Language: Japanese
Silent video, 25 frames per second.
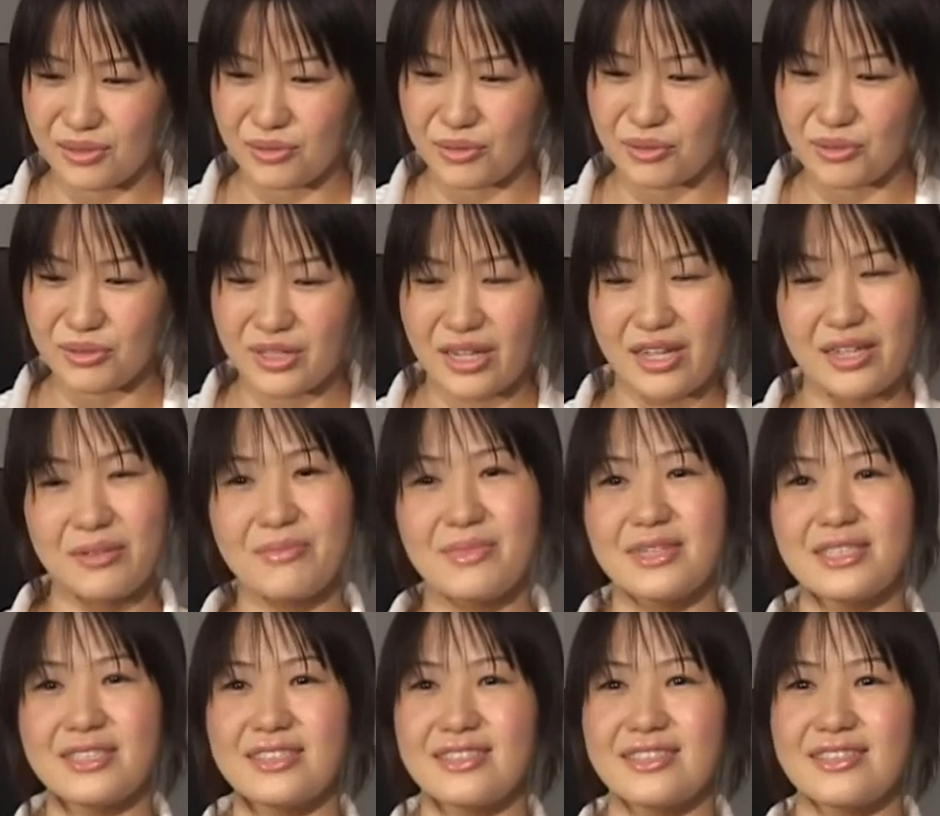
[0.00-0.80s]
こない
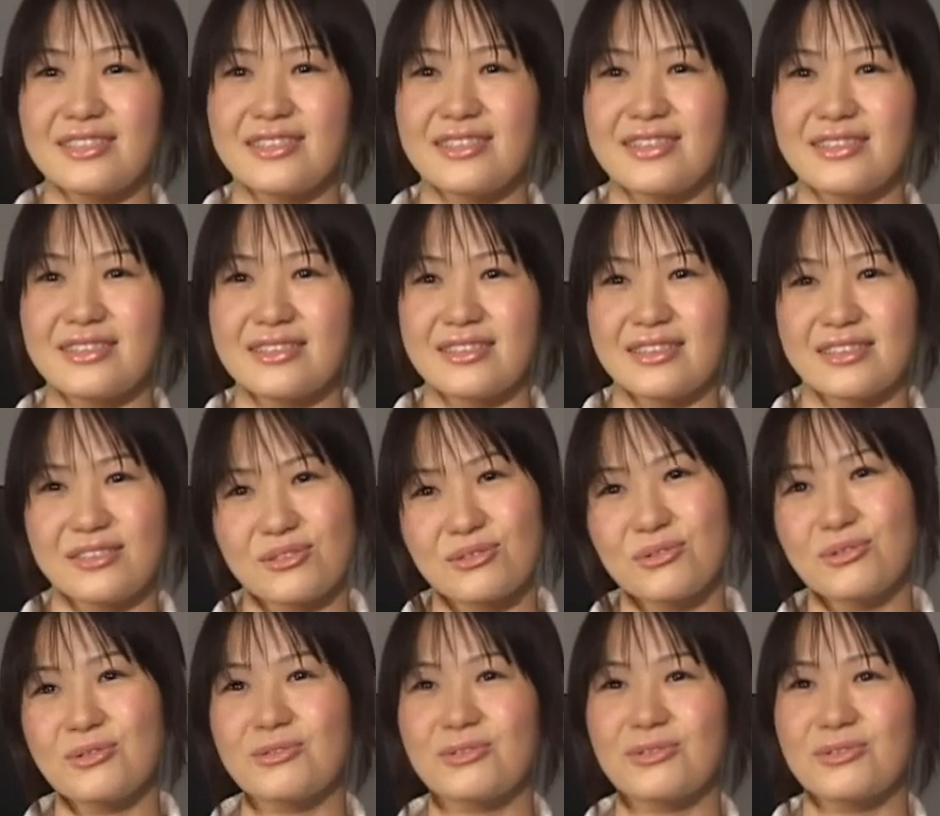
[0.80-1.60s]
混ぜになった
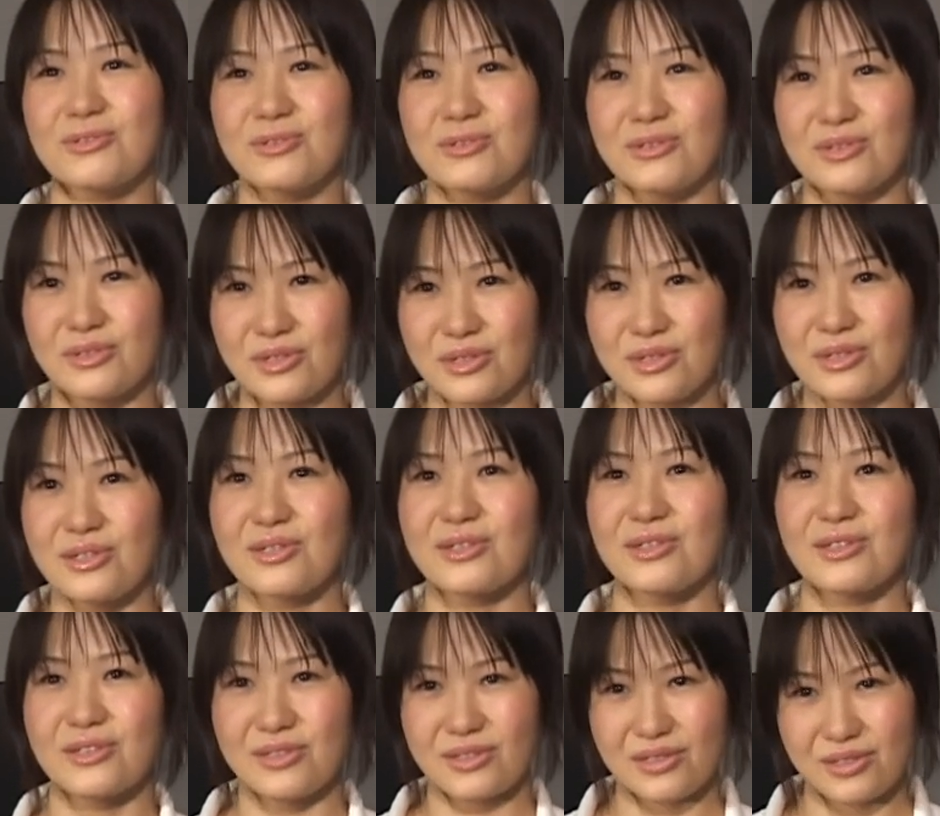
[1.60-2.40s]
すごく好
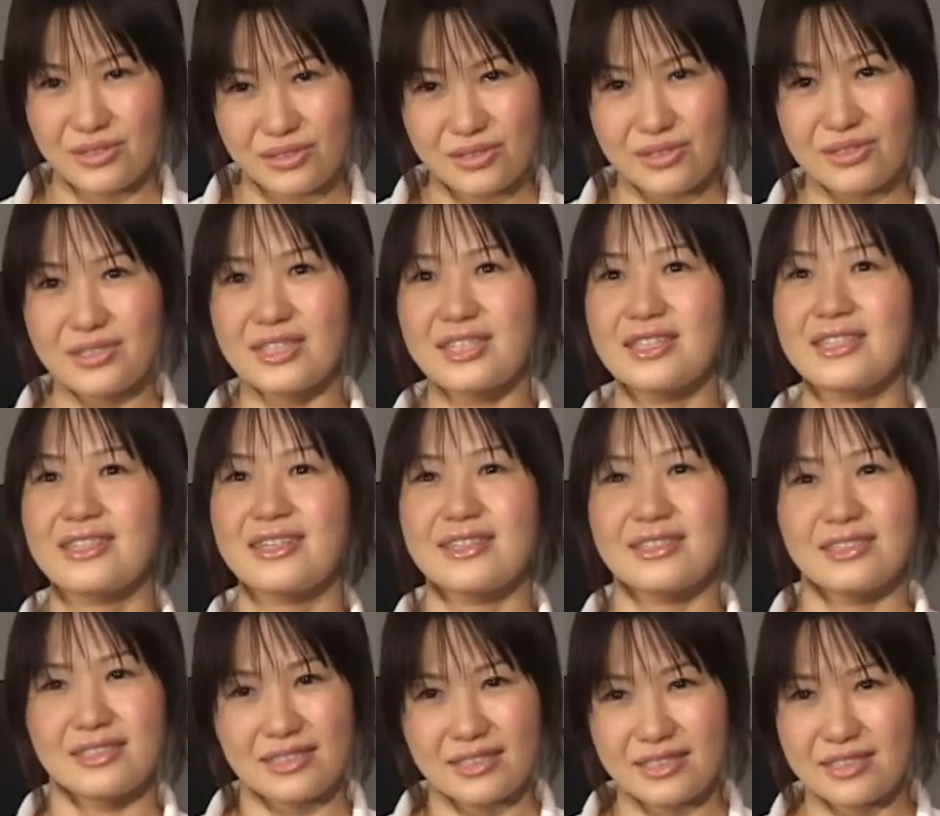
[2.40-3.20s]
き
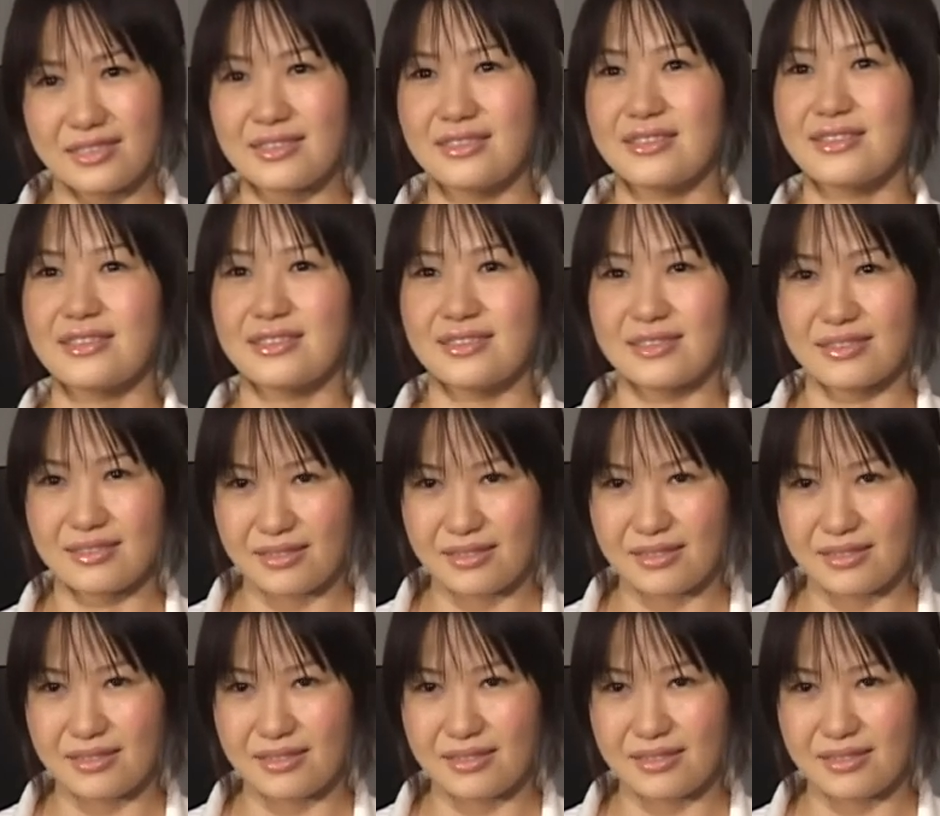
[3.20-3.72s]
なシーンです